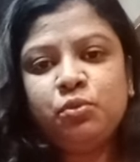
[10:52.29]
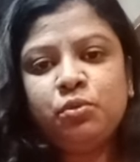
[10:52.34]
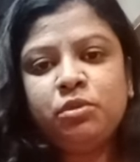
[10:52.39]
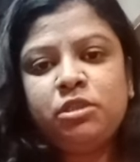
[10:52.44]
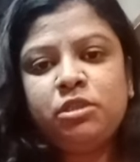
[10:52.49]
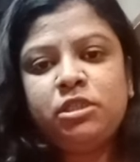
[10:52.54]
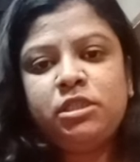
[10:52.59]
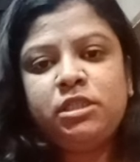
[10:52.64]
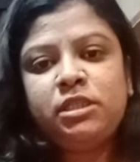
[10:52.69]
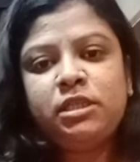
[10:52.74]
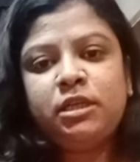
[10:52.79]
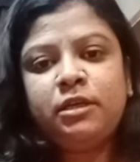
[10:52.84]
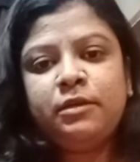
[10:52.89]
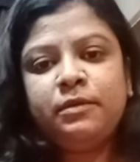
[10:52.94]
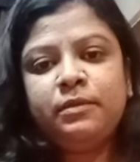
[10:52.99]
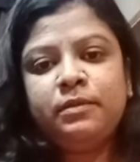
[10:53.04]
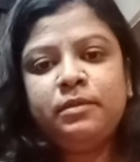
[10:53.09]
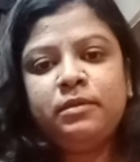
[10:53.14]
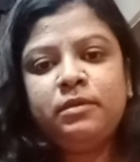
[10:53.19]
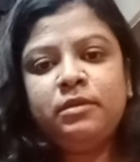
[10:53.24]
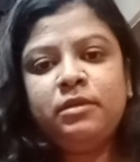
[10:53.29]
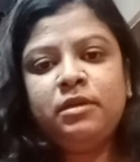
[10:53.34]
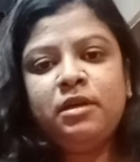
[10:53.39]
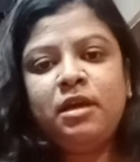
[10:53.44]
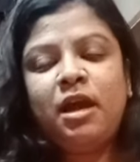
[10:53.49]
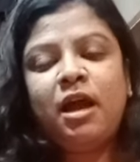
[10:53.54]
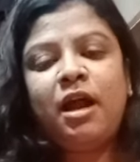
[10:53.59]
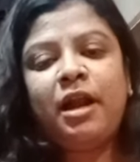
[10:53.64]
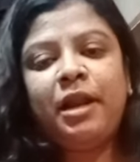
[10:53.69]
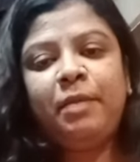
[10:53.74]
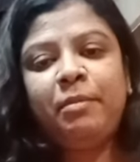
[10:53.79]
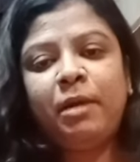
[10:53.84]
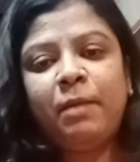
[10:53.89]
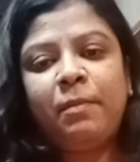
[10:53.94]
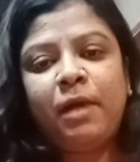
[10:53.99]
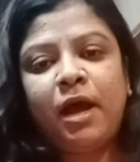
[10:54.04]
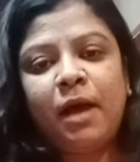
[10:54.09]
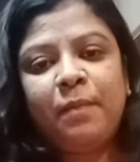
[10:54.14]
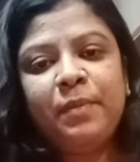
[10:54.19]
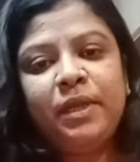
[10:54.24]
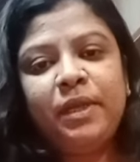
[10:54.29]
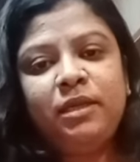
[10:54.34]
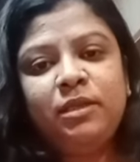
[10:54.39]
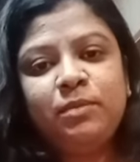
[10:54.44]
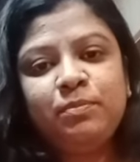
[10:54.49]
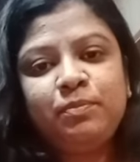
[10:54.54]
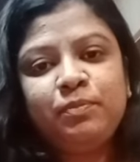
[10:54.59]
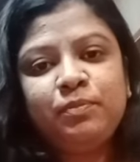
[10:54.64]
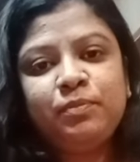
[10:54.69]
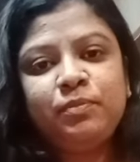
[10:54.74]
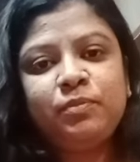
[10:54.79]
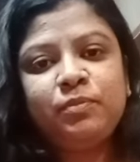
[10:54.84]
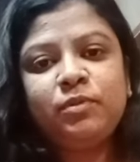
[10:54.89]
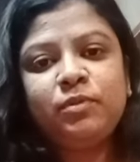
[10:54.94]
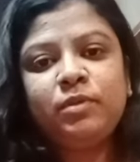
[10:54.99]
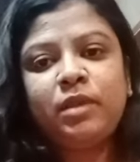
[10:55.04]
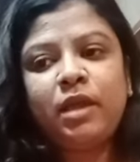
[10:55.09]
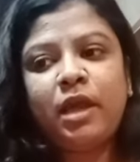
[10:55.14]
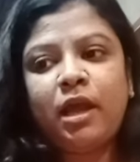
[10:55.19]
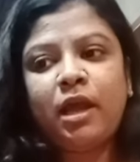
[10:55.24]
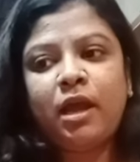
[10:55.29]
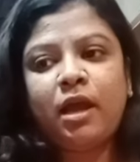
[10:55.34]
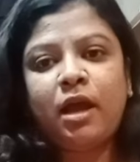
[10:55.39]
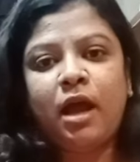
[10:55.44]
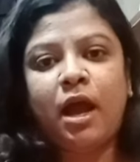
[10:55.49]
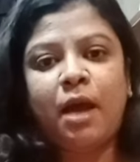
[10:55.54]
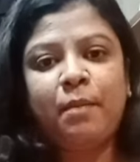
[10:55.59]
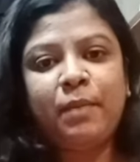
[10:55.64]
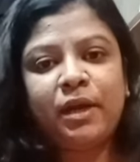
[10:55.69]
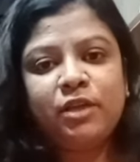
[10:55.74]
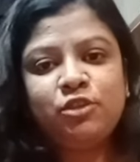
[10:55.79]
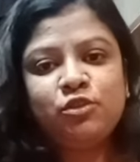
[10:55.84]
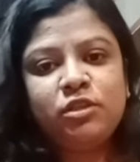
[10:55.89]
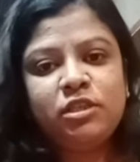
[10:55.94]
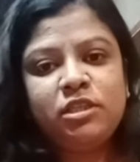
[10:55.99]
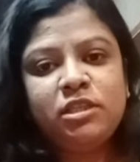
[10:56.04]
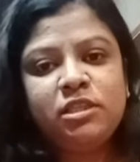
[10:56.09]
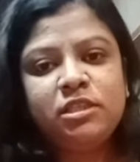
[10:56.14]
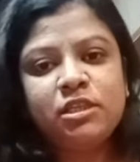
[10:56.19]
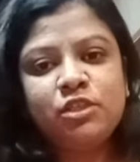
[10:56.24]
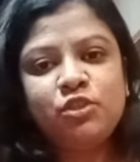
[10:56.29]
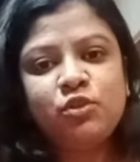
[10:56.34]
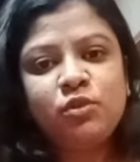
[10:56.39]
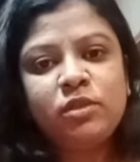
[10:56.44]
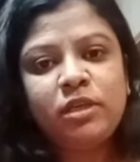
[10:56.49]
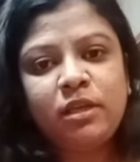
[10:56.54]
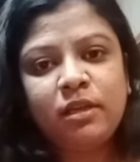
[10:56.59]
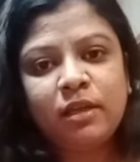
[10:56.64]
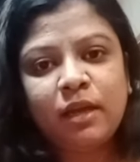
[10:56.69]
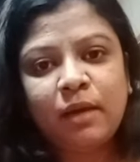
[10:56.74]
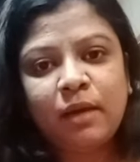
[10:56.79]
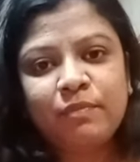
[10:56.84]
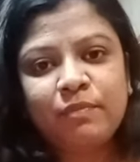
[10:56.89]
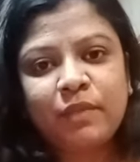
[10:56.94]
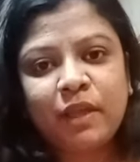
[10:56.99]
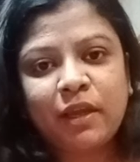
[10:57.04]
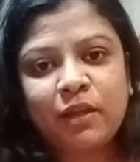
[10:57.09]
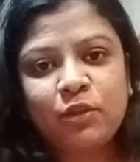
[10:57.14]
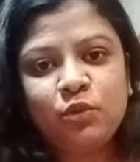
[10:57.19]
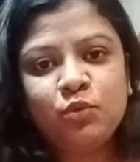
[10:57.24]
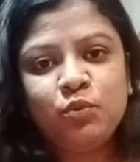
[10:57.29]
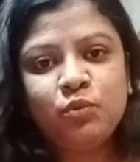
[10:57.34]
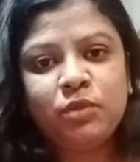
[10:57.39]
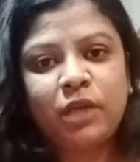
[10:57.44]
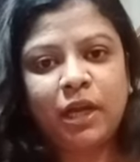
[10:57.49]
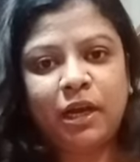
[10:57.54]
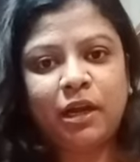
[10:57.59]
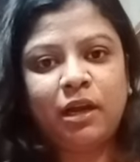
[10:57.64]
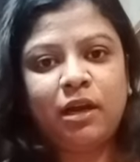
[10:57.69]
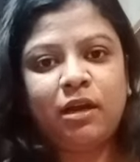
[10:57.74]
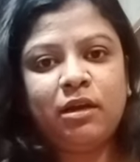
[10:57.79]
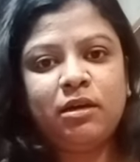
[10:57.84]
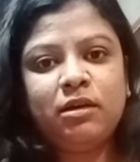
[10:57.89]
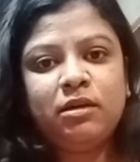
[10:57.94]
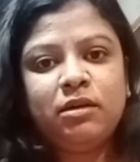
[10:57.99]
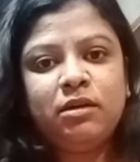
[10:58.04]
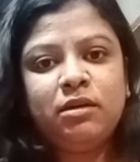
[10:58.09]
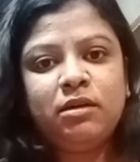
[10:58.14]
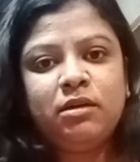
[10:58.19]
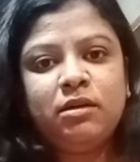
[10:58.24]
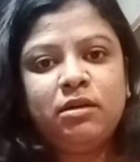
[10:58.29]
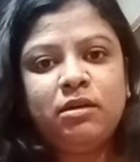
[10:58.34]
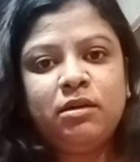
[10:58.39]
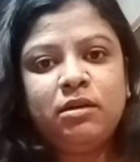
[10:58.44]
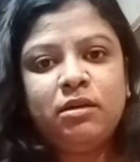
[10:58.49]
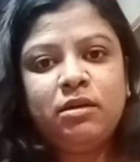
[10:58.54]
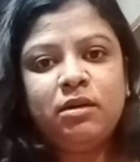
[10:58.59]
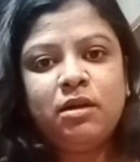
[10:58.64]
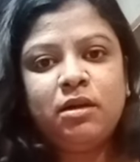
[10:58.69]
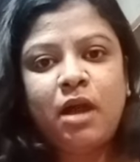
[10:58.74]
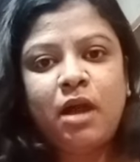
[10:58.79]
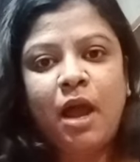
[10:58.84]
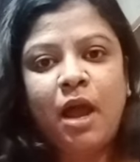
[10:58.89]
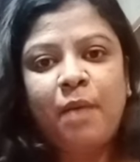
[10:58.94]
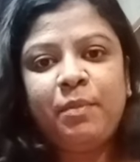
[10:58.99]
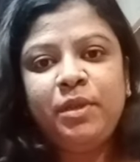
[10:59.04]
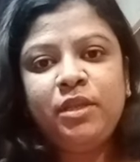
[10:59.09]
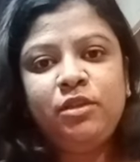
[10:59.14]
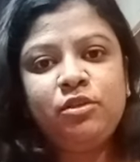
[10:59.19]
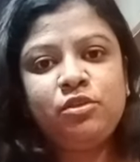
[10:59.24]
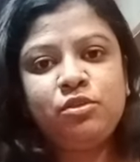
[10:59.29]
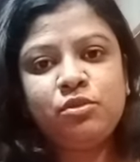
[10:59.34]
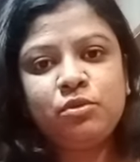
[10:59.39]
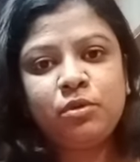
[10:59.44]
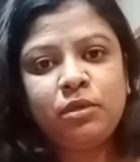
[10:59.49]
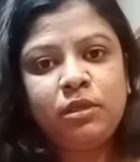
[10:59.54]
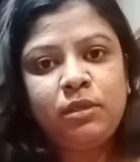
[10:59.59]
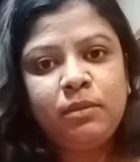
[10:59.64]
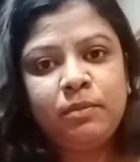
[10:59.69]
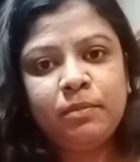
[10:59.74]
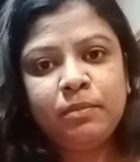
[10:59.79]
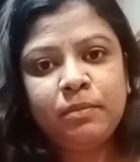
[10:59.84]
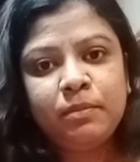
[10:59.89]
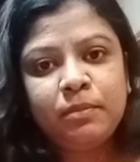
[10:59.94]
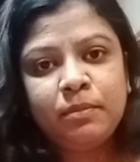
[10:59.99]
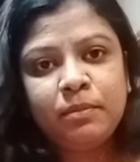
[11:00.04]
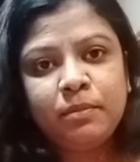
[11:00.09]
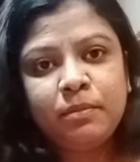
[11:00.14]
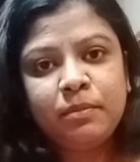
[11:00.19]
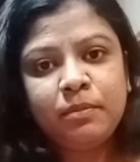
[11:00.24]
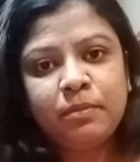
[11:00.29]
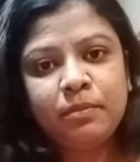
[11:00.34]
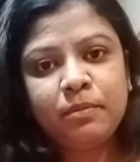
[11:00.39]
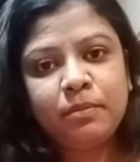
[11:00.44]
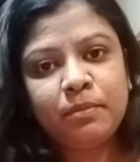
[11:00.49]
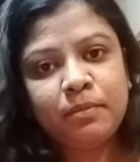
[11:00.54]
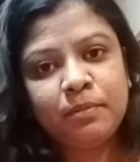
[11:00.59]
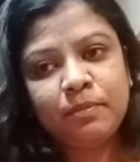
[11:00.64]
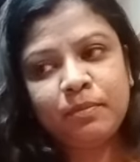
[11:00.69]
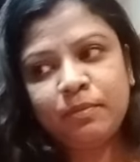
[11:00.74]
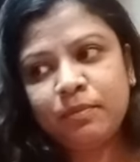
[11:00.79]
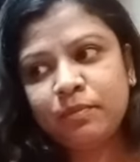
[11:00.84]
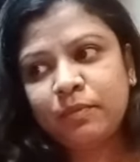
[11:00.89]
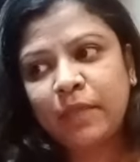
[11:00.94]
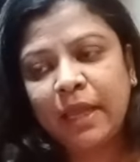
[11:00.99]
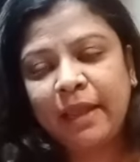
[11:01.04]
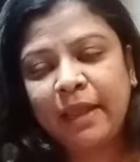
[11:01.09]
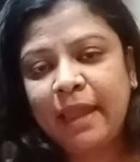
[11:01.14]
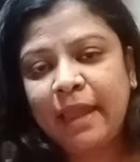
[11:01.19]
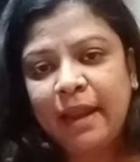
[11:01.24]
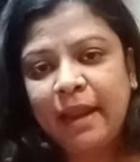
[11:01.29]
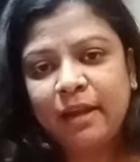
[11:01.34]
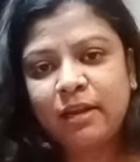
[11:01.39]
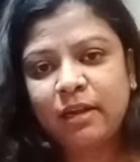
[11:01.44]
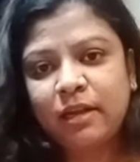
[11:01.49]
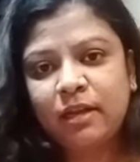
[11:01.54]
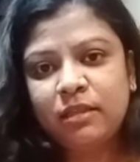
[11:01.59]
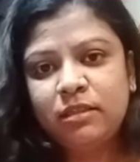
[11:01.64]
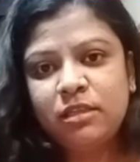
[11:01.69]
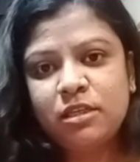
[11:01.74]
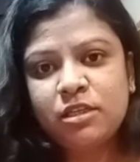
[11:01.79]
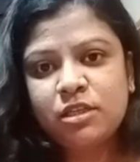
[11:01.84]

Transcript: করছি আরে বাবা আমি আমার যদি নিজের যদি ইনকাম থাকে দু টাকা আমি নিশ্চয়ই তাকে এক টাকা দিয়ে